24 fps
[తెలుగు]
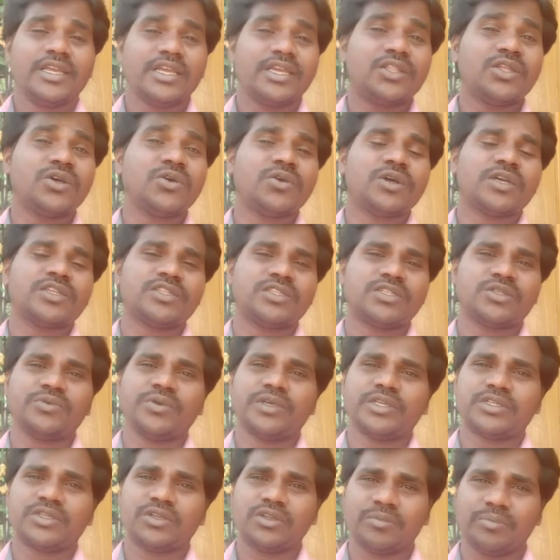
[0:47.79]
ఏదో ఒక
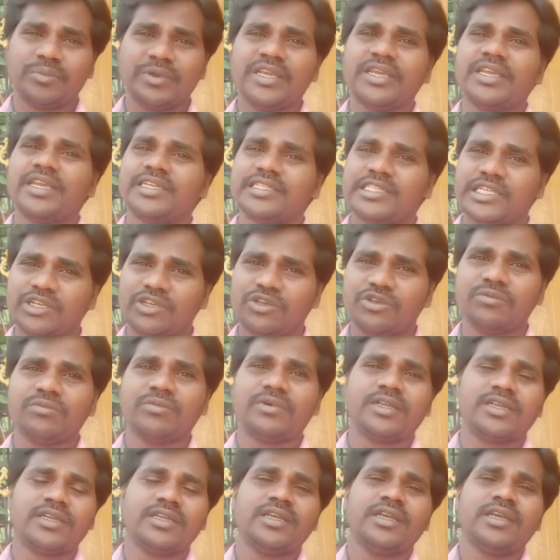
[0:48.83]
సిచ్యువేషన్లో బీయింగ్ యాజ్ అ
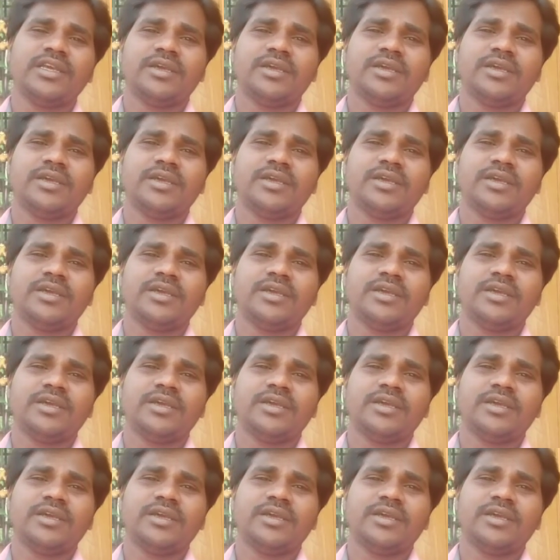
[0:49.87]
హ్యూమన్